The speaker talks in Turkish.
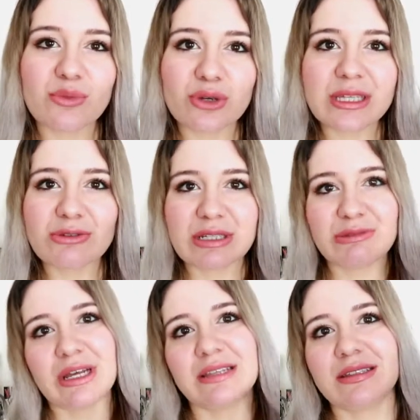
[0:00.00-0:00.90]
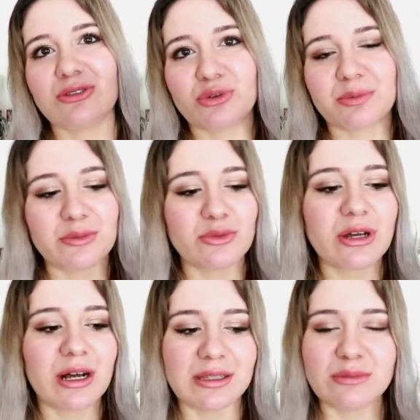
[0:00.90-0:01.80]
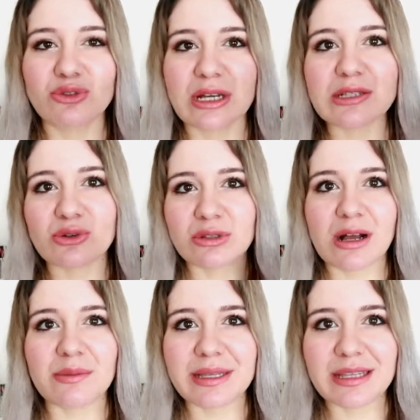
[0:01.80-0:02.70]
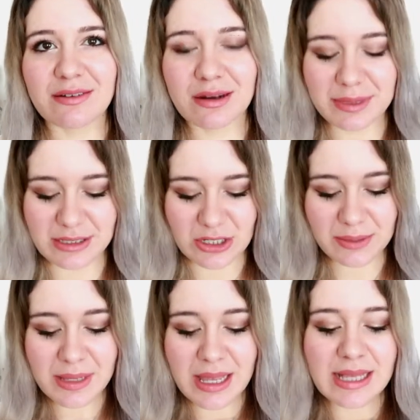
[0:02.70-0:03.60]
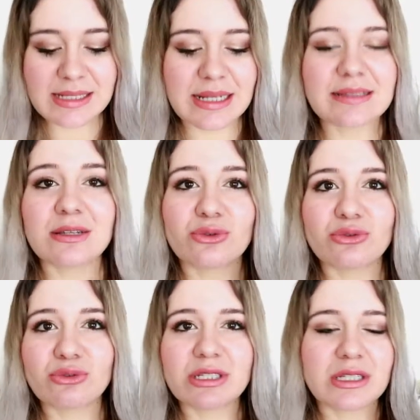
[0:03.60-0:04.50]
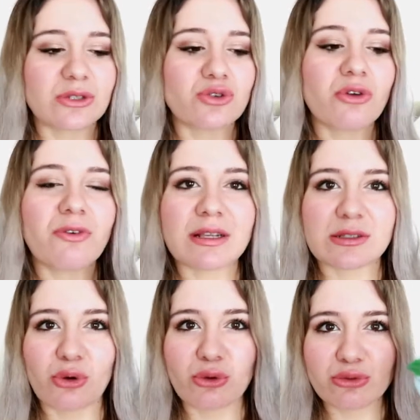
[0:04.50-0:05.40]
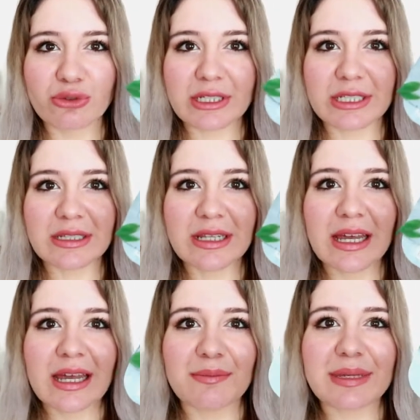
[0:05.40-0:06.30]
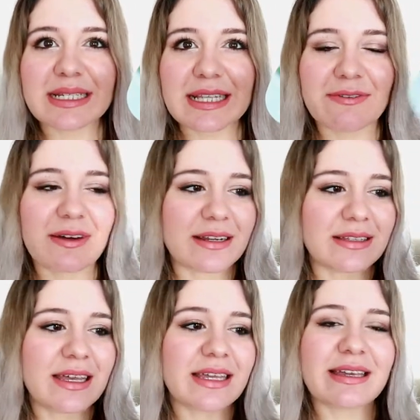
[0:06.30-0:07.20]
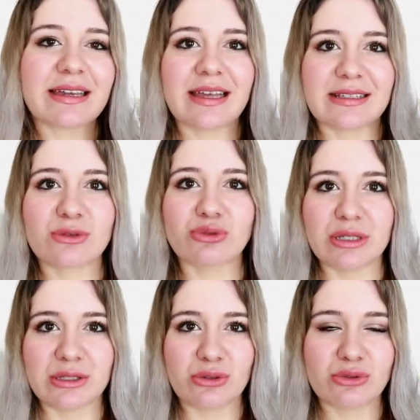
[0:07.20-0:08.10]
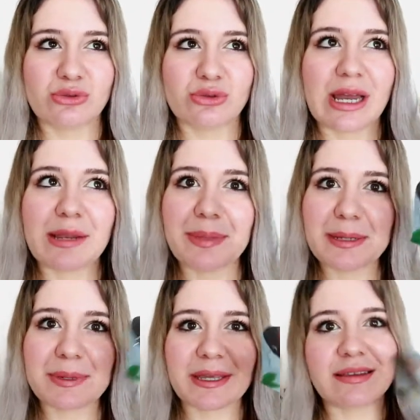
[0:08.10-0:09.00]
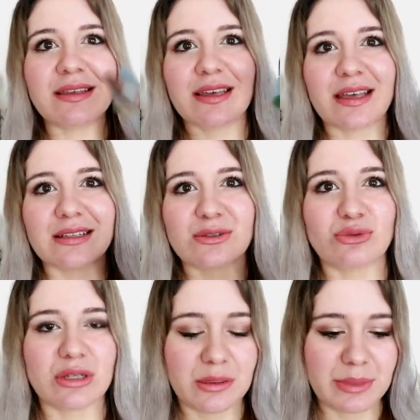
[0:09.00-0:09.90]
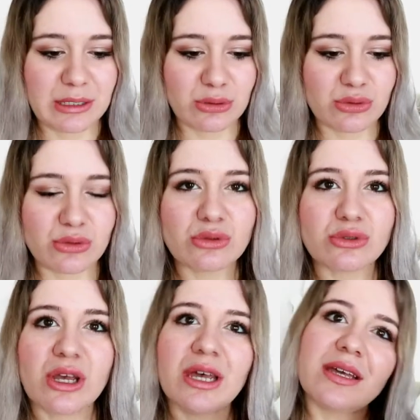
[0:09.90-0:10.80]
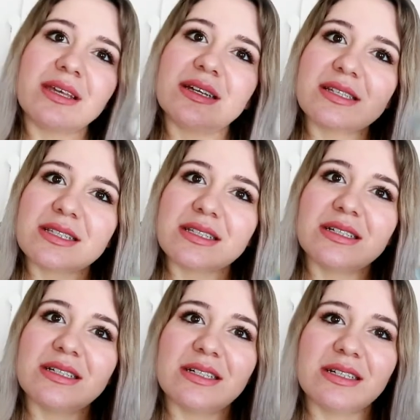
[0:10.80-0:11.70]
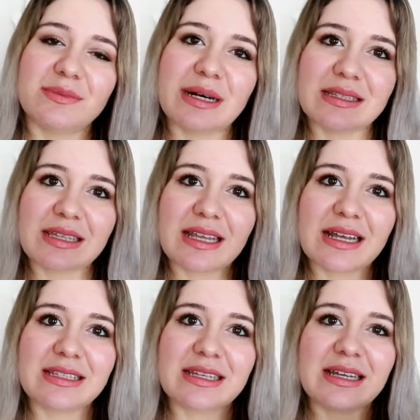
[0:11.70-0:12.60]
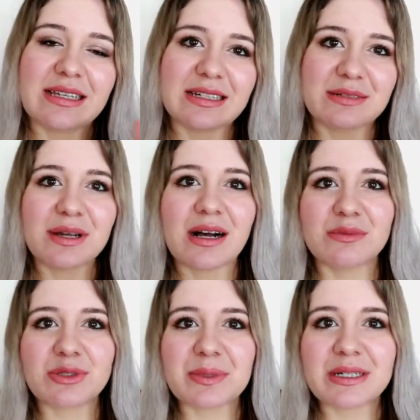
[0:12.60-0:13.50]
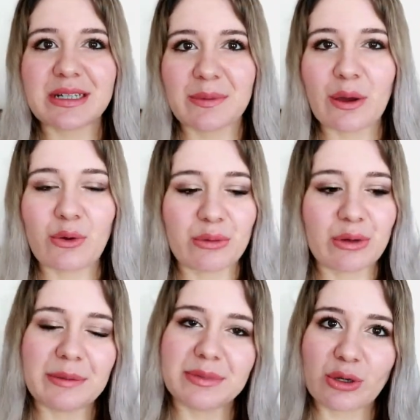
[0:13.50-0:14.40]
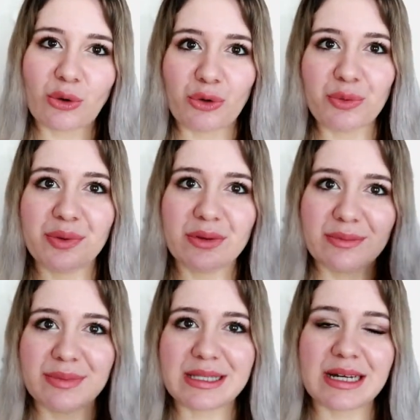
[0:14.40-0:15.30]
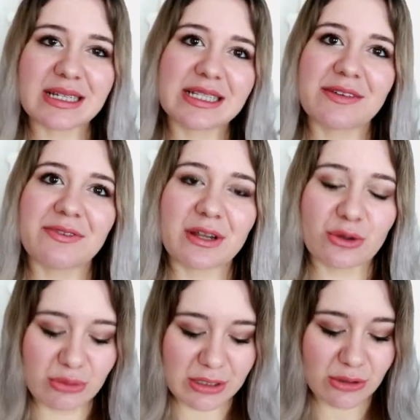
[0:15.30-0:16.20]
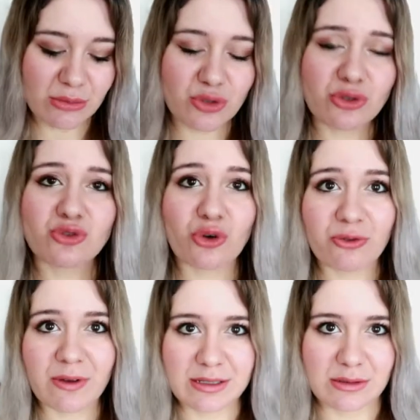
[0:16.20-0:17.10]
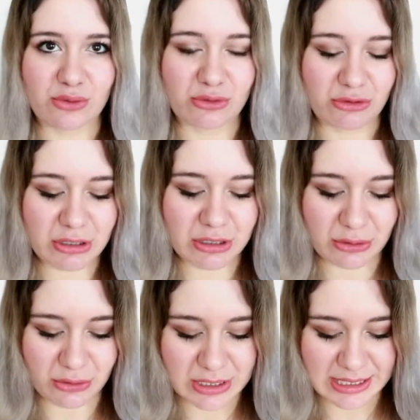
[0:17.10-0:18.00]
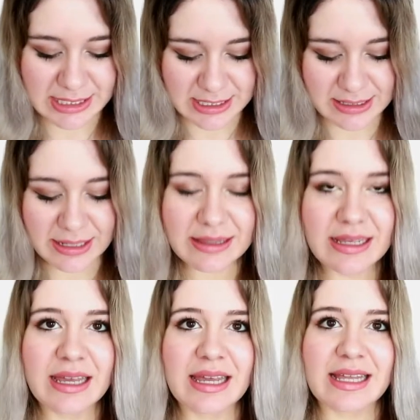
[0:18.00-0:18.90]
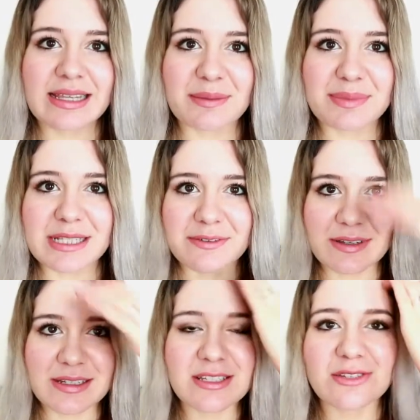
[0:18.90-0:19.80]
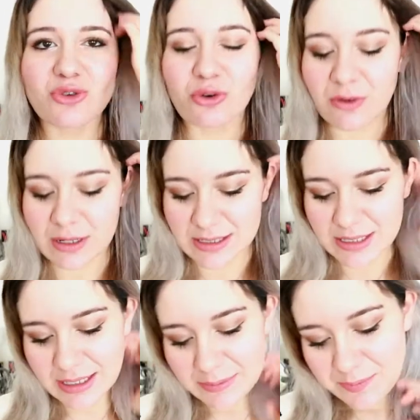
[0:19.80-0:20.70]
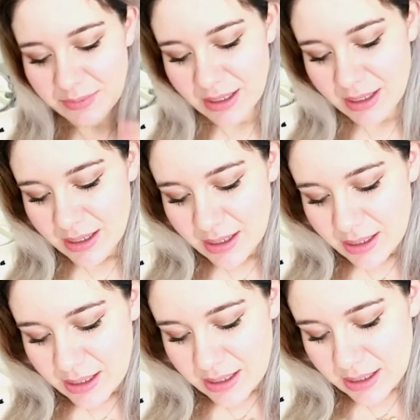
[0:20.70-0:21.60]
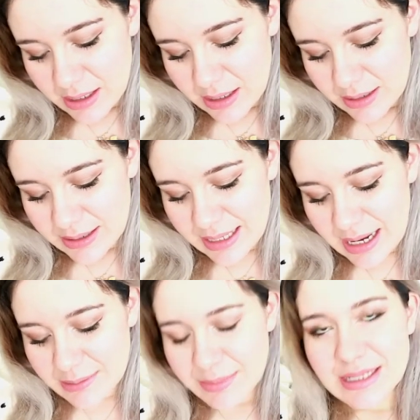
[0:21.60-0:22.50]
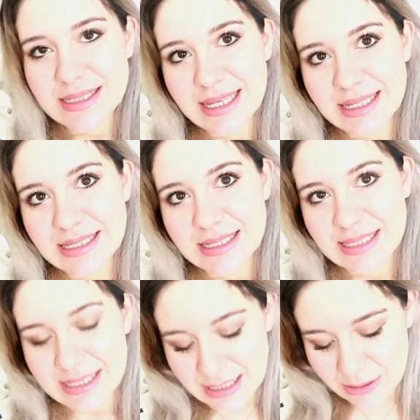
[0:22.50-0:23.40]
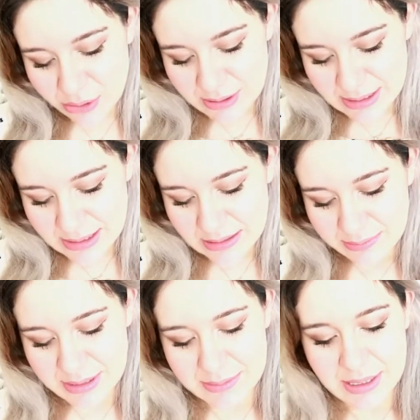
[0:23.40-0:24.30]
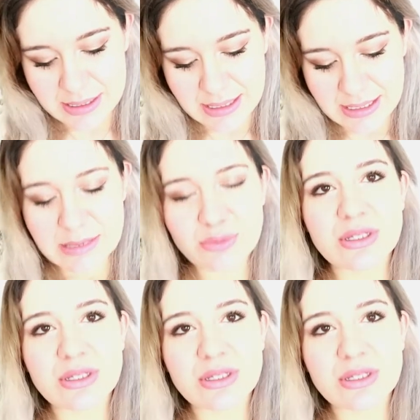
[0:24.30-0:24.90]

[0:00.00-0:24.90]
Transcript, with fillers: Bu iki üründen de çok memnun kaldım. Bundan sonra da almaya devam edeceğim. Zaten ürünün içinde çok fazla olduğu için bir seferde iki kez kullanıyorsunuz. Yani bir paketi iki kez kullanabiliyorsunuz. Yarısını e, ben genelde yarım kalmış bir kreme kabına koyup bir dahaki sefere kullanıyorum. Çünkü çok fazla ürün çıkıyor içinden. Tek bir sefer için çok fazla. Ee, diğer maske ise Loxisa'nın bir maskesi.